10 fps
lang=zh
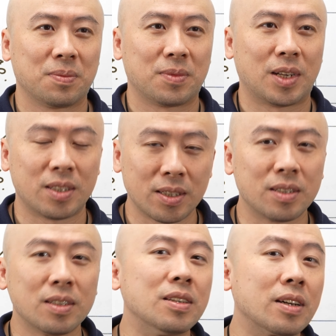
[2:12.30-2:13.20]
那这件
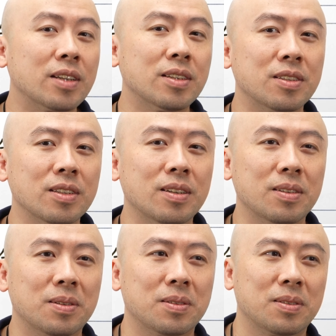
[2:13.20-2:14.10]
事已经可以证实了，
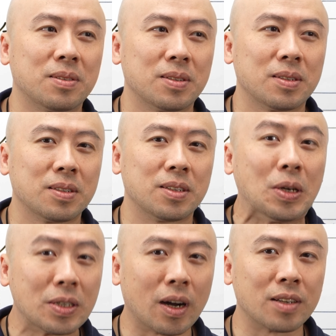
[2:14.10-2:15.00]
因
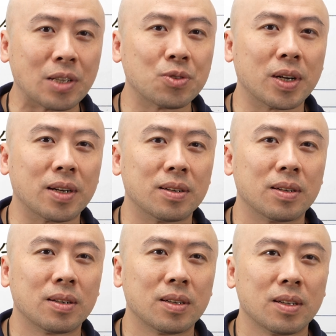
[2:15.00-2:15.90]
为小孩生出来了。
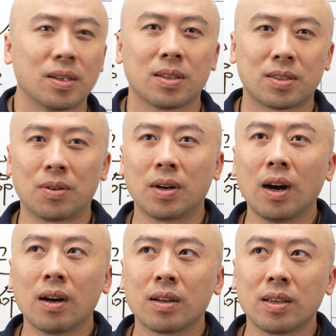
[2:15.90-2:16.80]
从
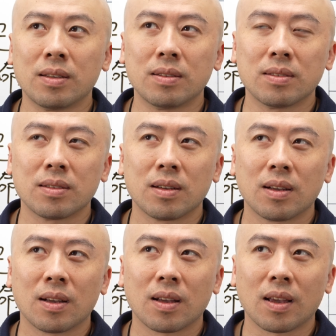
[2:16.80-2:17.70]
二零
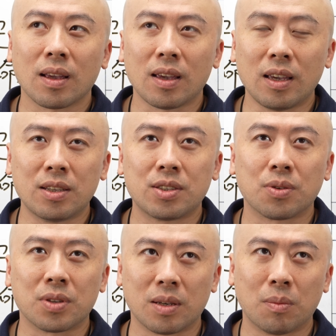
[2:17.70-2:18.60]
一
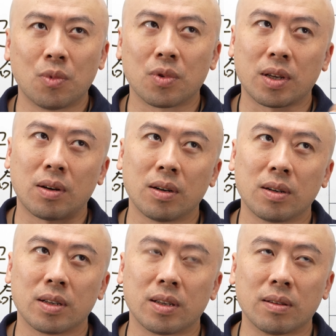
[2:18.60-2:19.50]
九年末到二
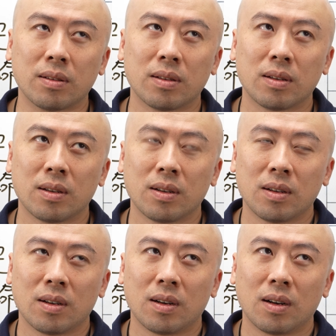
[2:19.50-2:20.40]
零
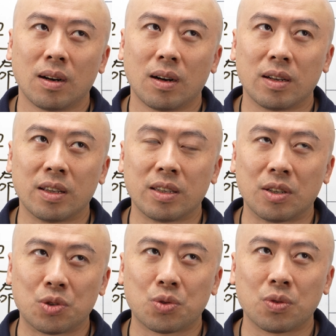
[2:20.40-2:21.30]
二零
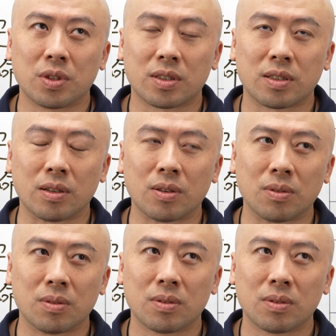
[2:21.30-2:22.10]
年初的时候，